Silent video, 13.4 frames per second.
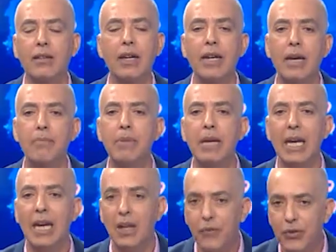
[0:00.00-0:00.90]
انا ب
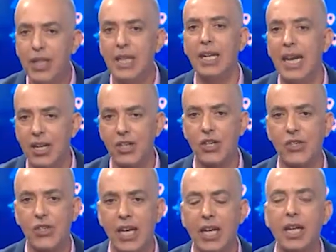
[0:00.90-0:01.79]
1000 دينار
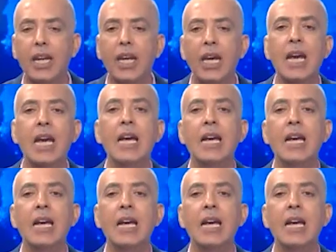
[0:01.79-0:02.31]
جزائري